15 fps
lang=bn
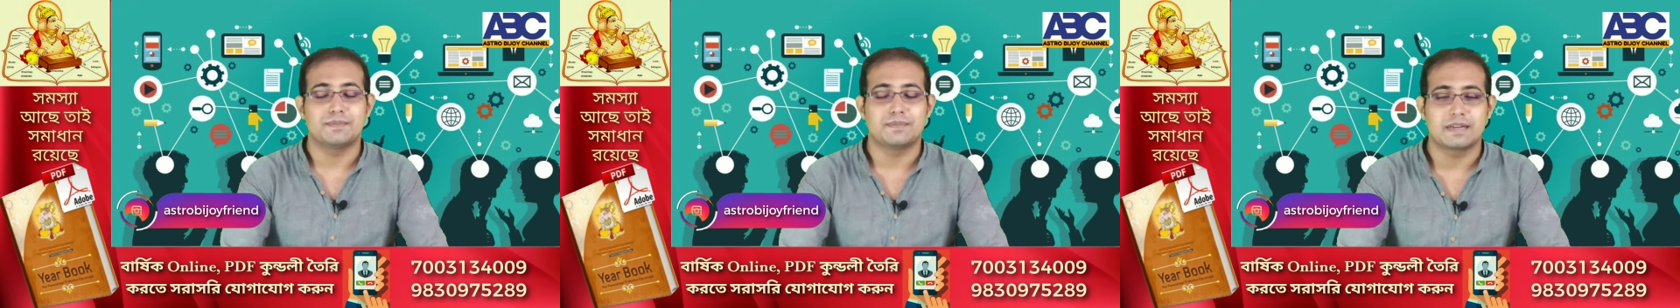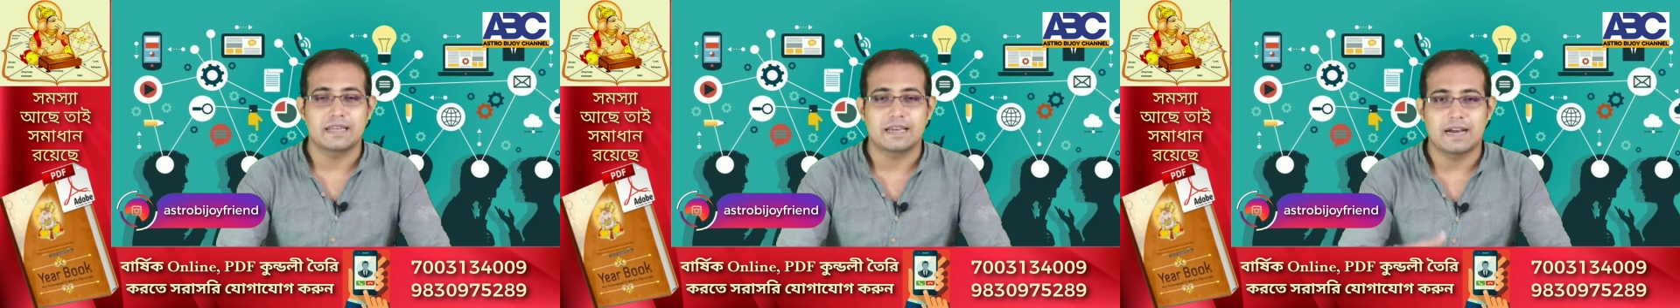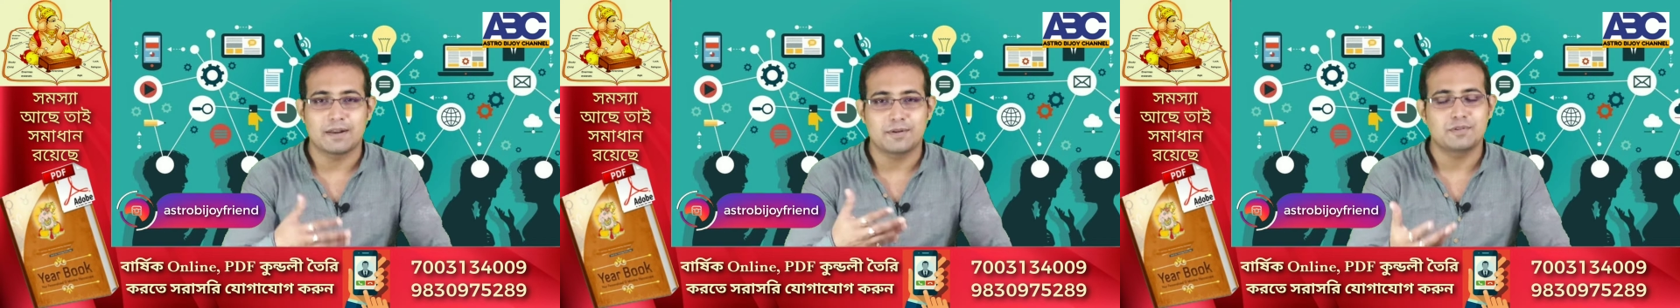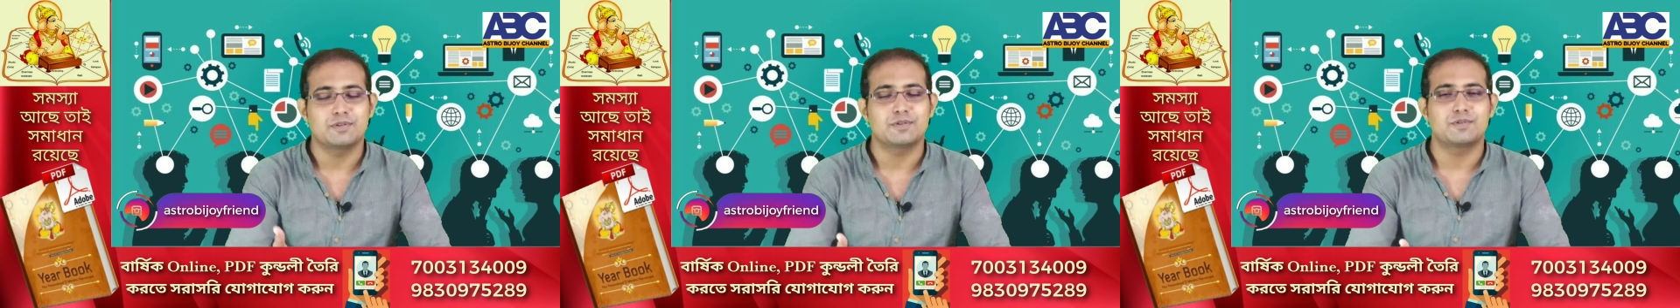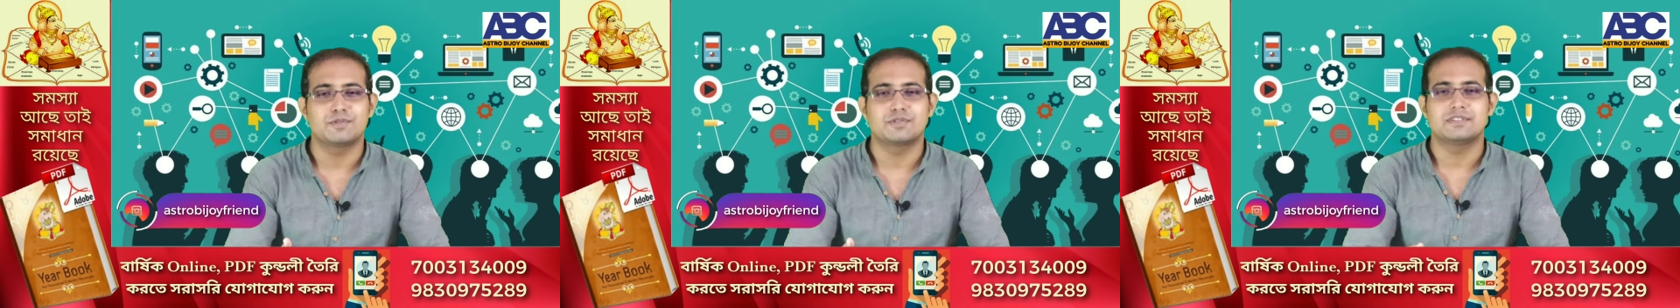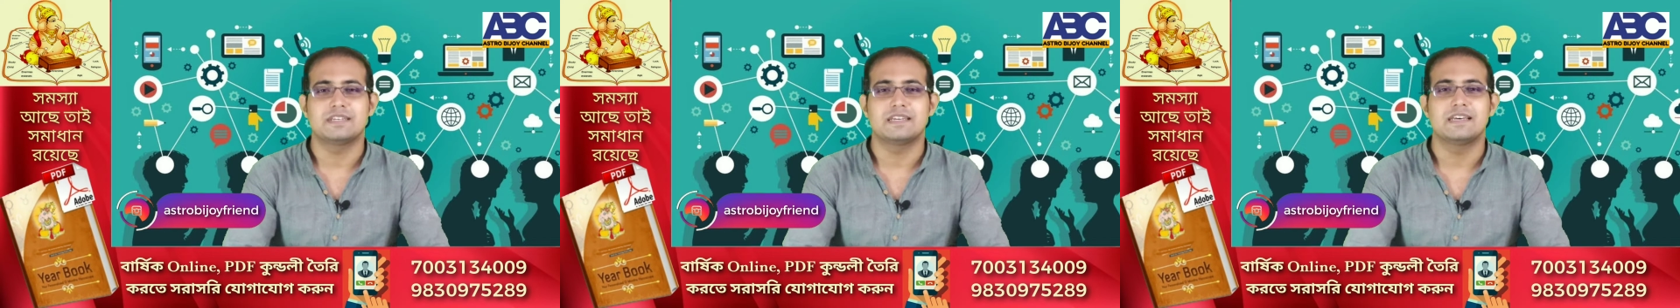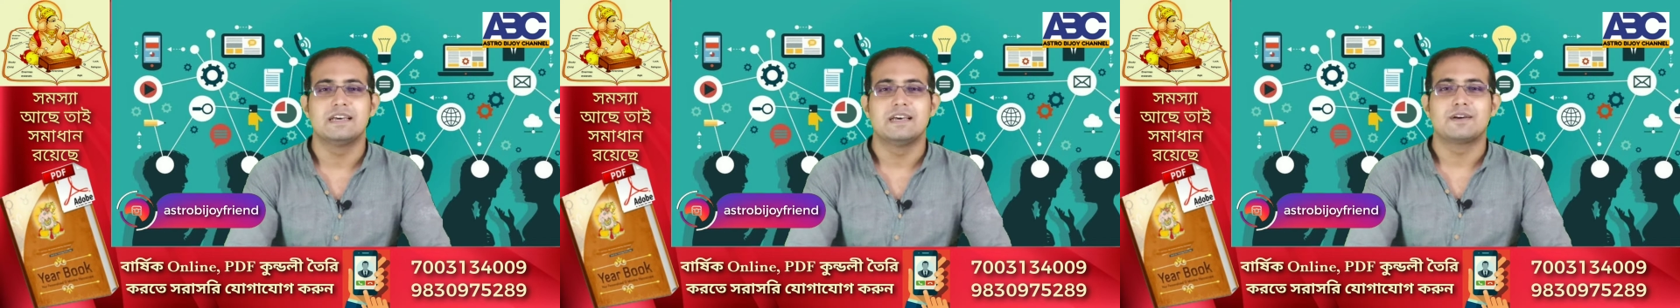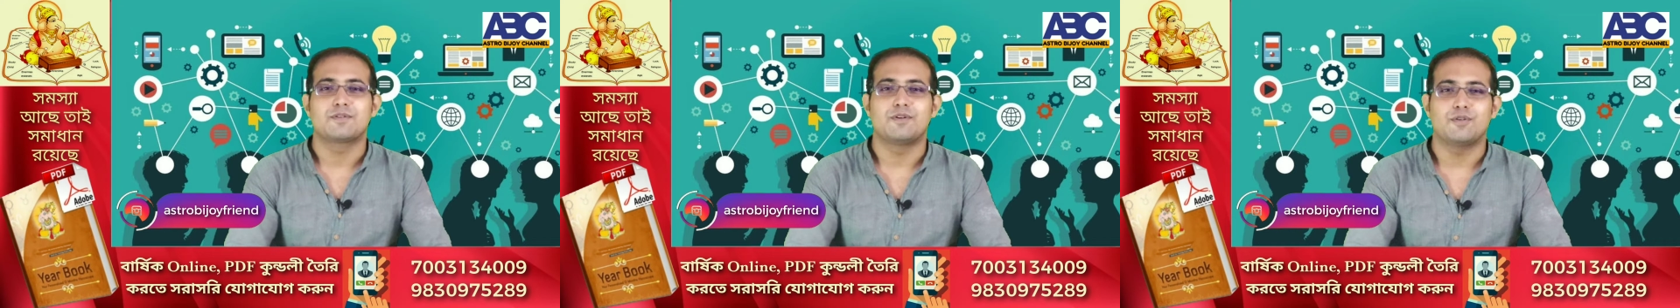মানে আনন্দ করছে
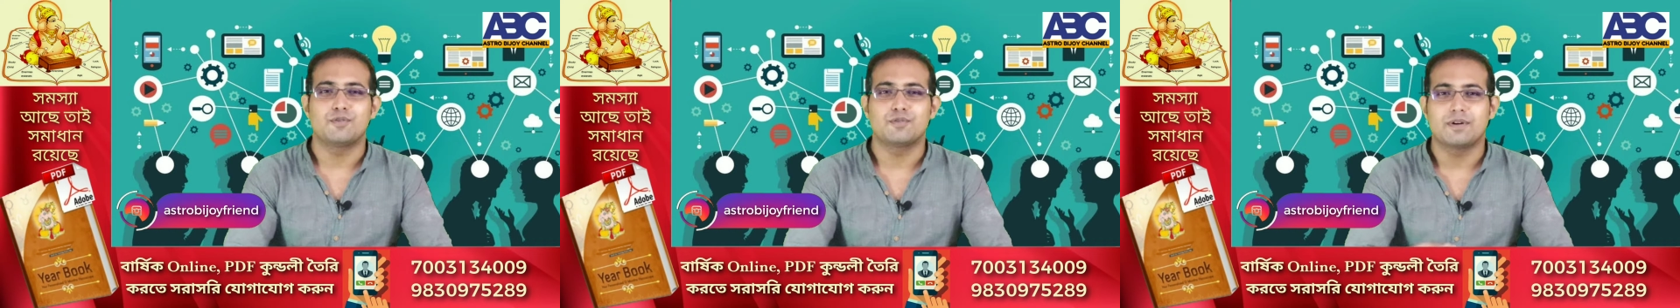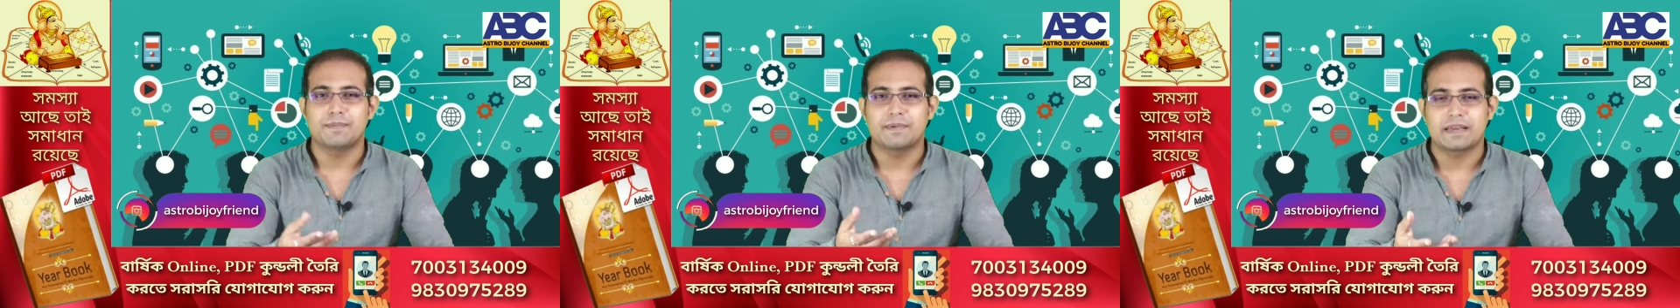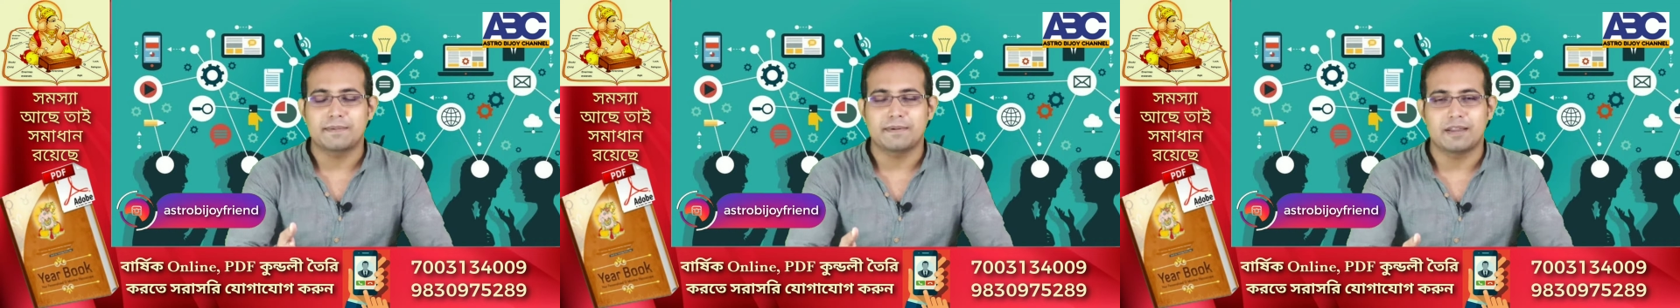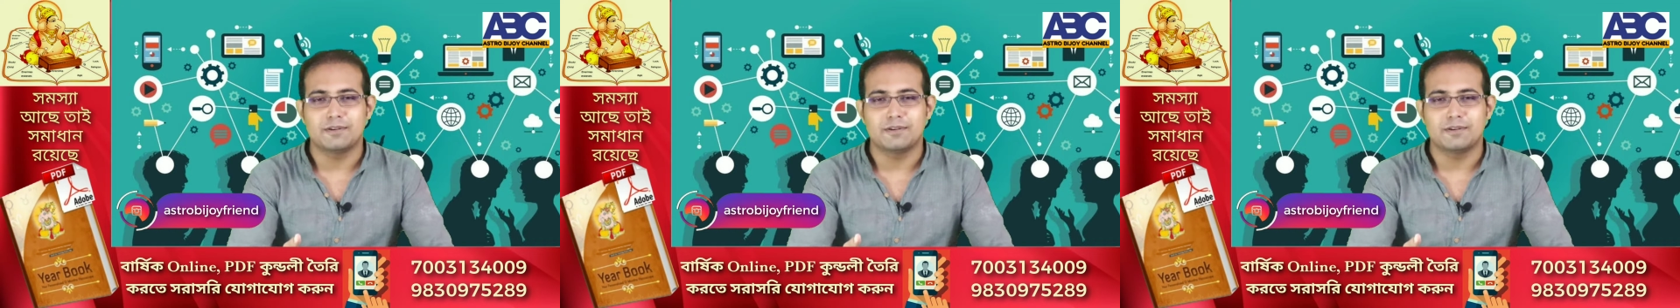কখনো আপনাকে